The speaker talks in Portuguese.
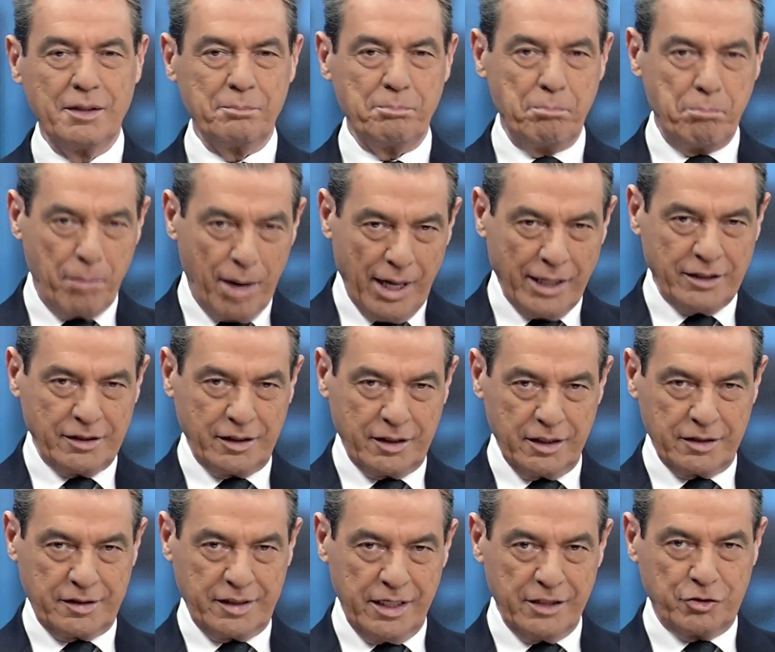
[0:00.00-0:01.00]
Mais
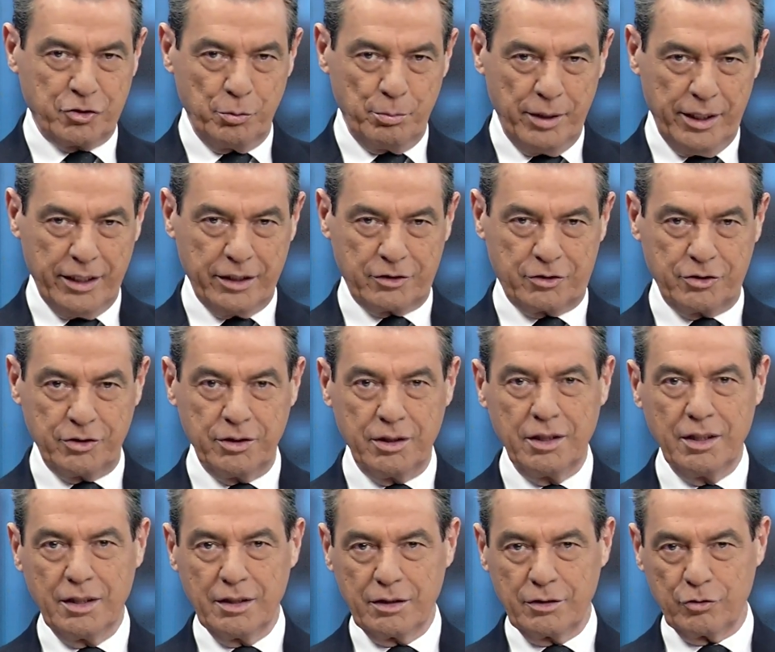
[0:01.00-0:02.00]
recentemente,
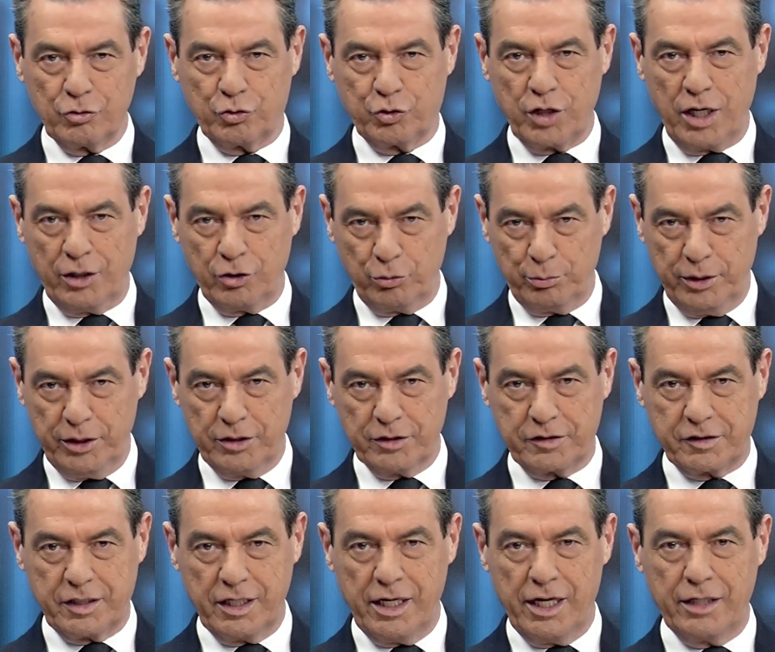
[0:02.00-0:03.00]
já no
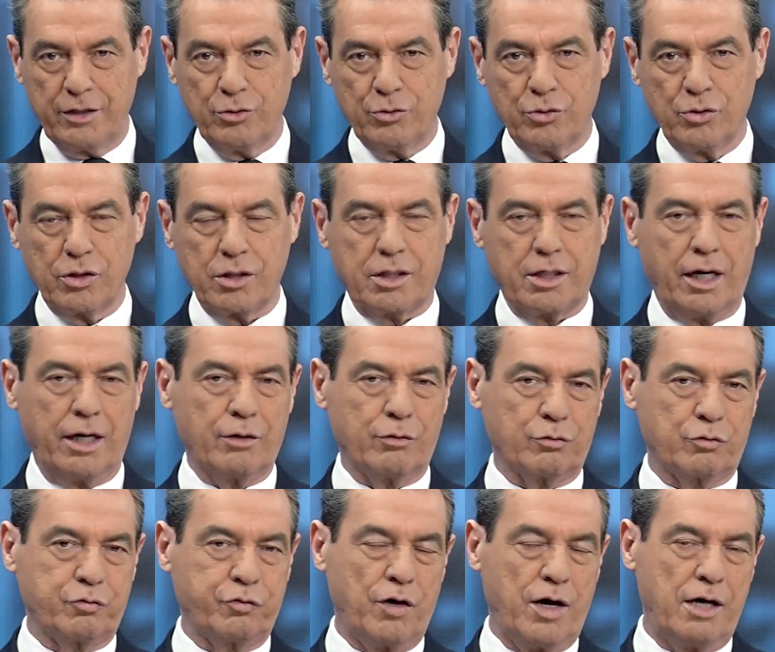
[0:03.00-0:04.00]
ministério,
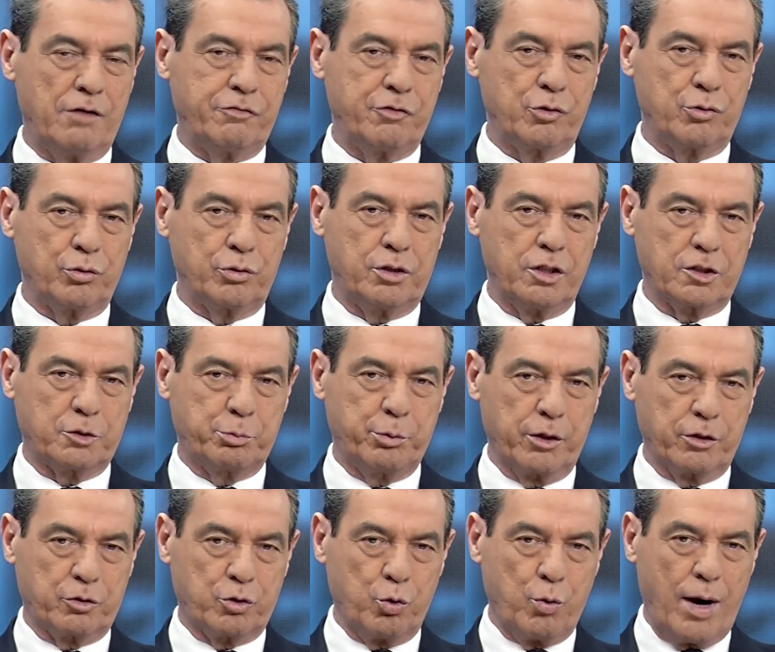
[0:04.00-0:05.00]
Carlos Fávaro
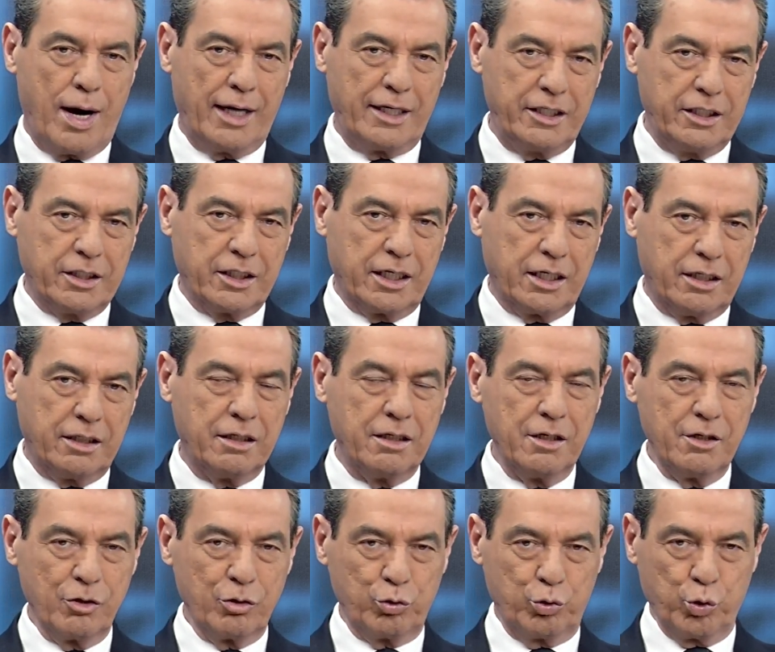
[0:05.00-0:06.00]
despertou a ira
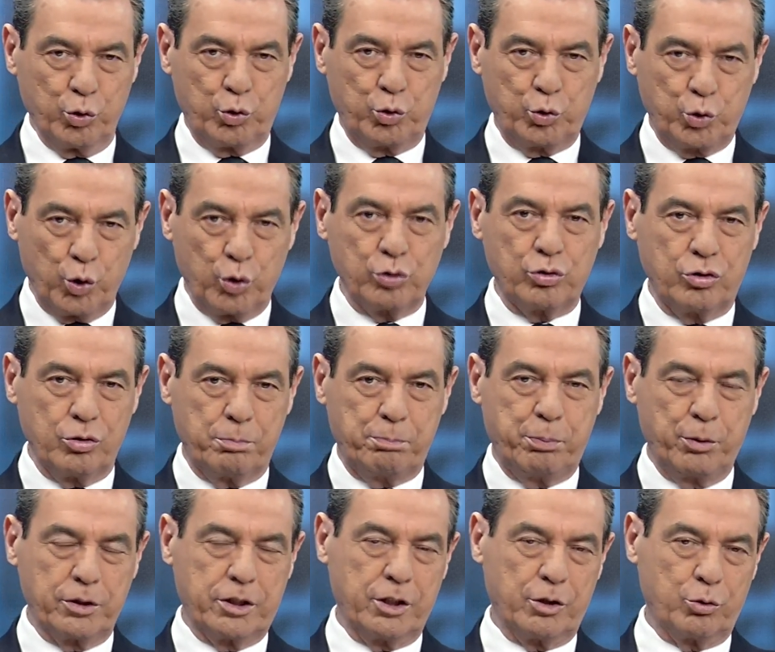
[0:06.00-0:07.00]
do
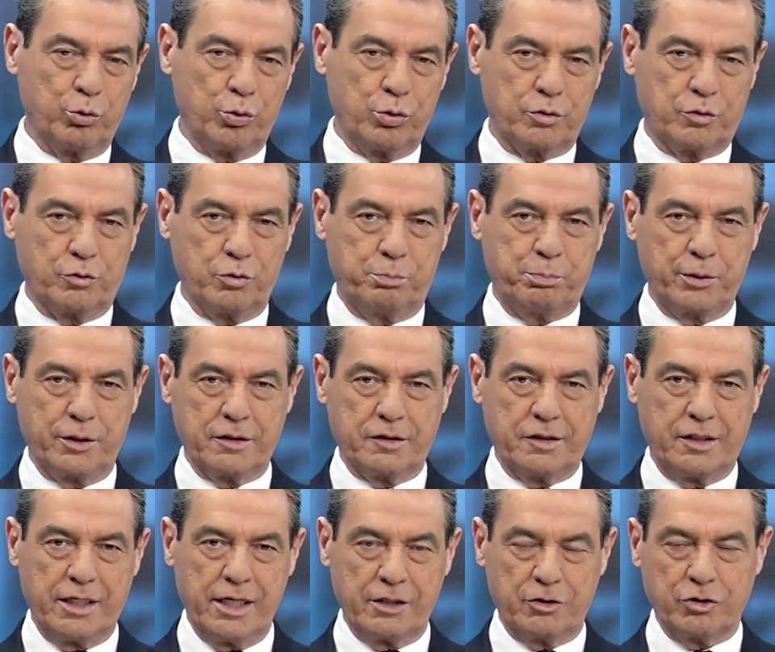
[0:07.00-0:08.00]
todo-poderoso
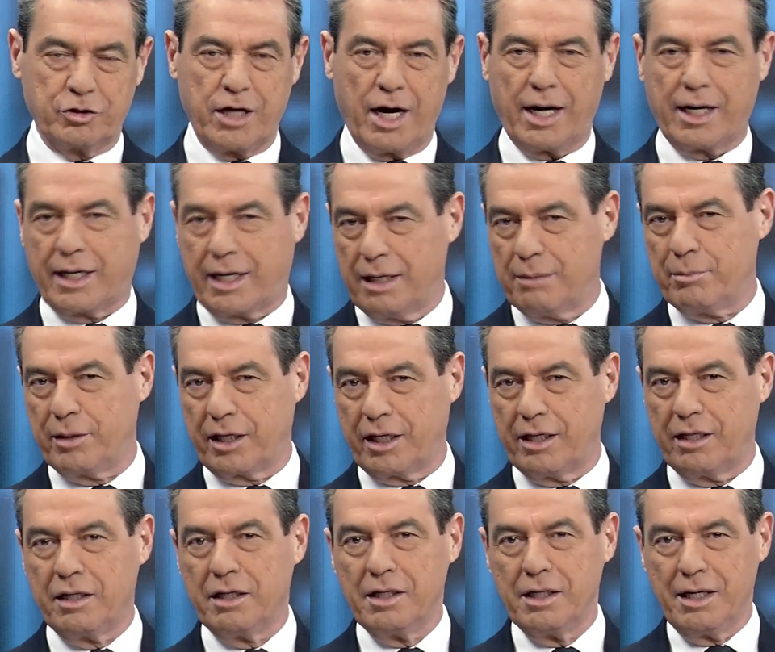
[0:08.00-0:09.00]
presidente da
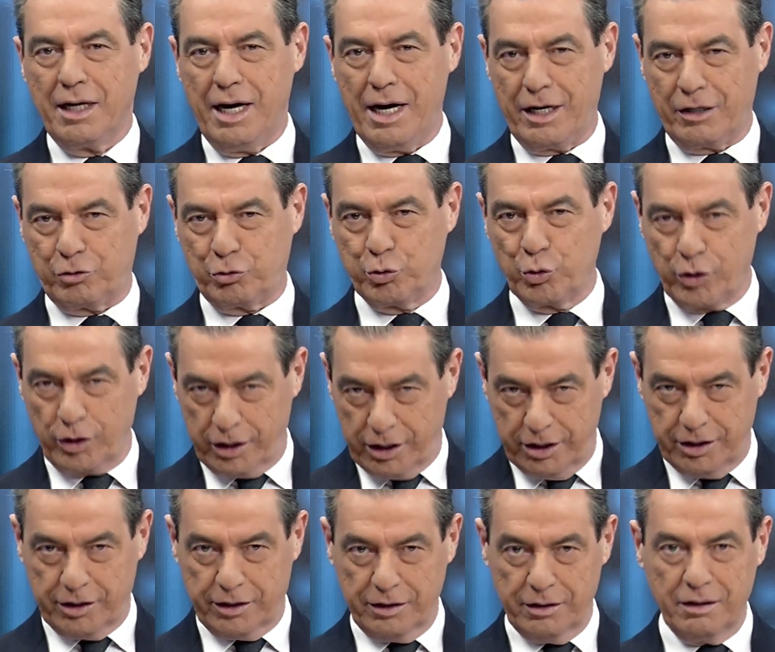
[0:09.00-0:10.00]
Câmara, Arthur
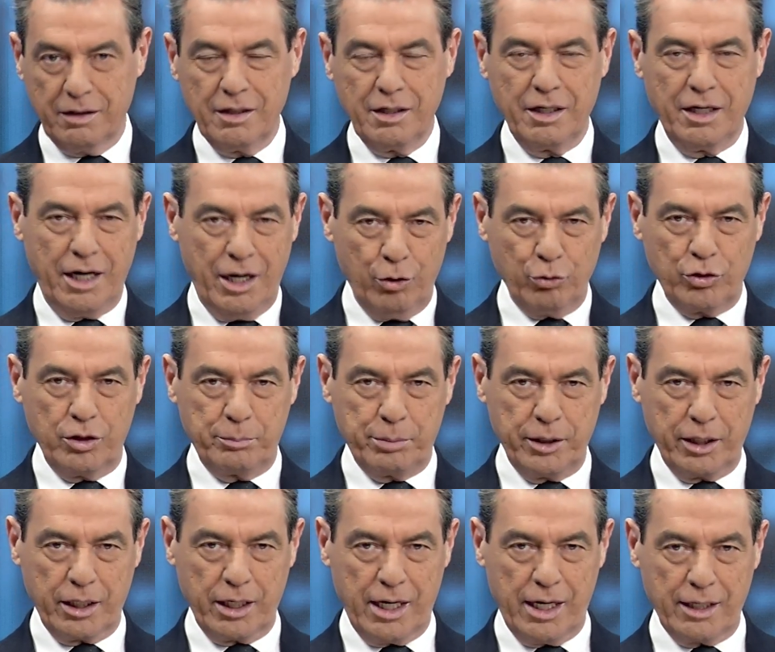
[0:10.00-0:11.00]
Lira, ao
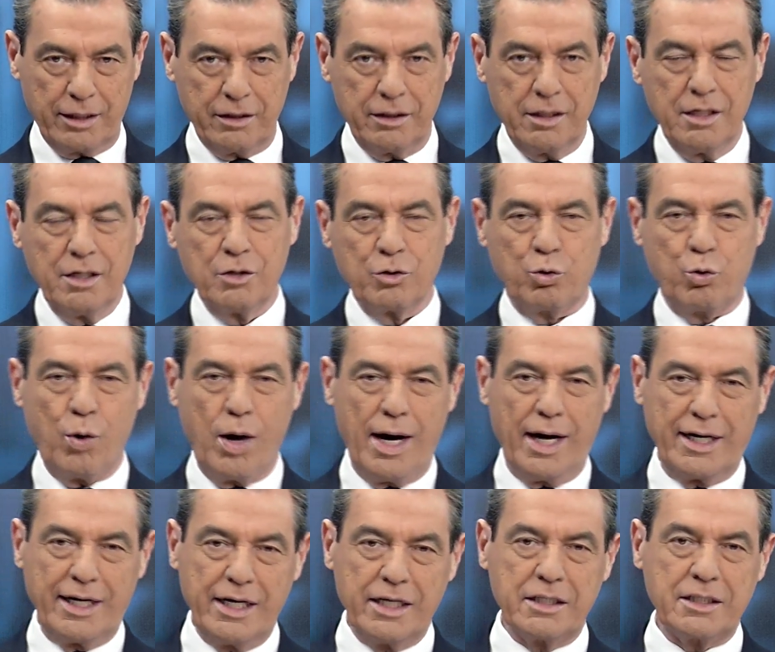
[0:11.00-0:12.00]
liberar
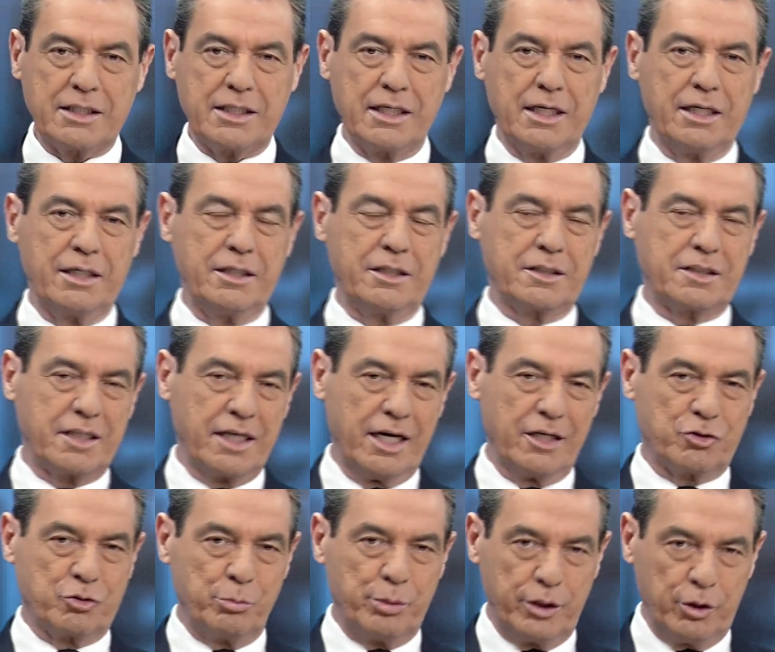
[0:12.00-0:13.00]

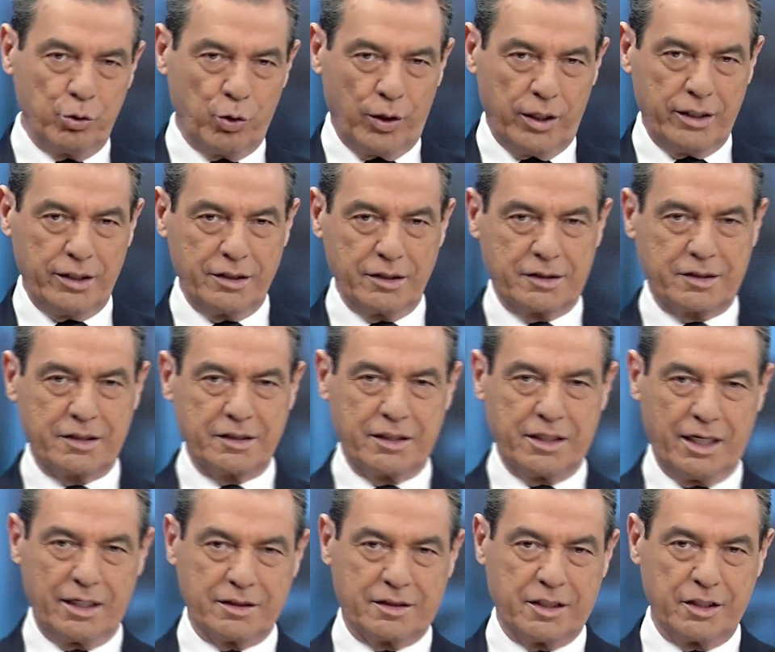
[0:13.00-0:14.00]
47 milhões
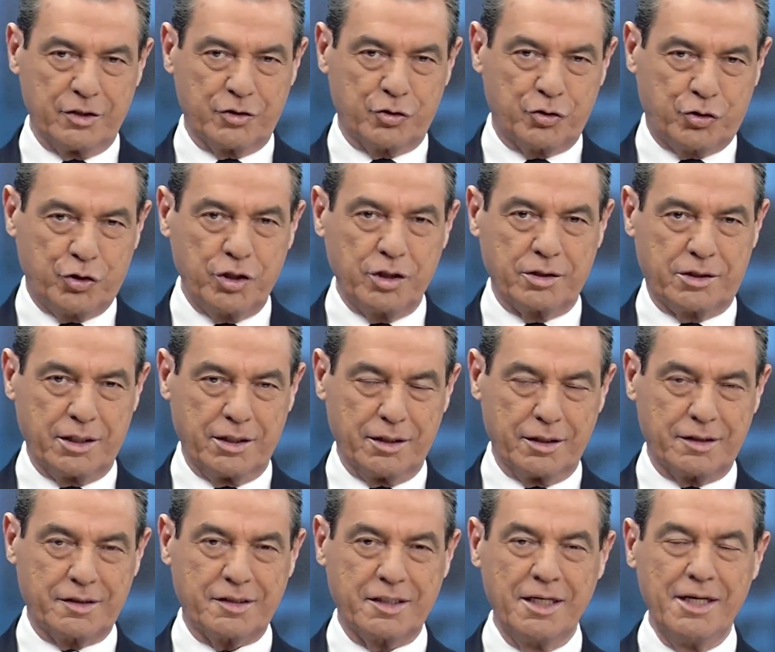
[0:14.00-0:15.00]
das
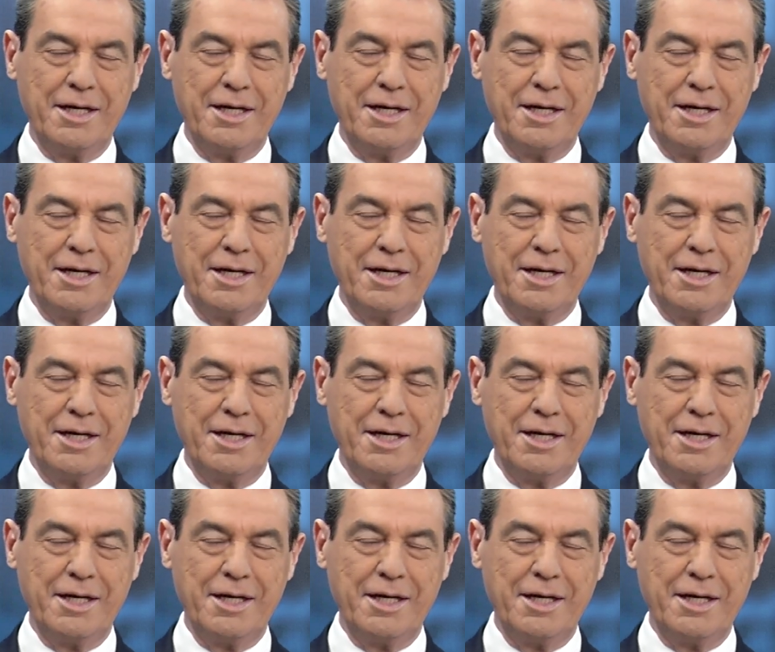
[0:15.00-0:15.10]
extintas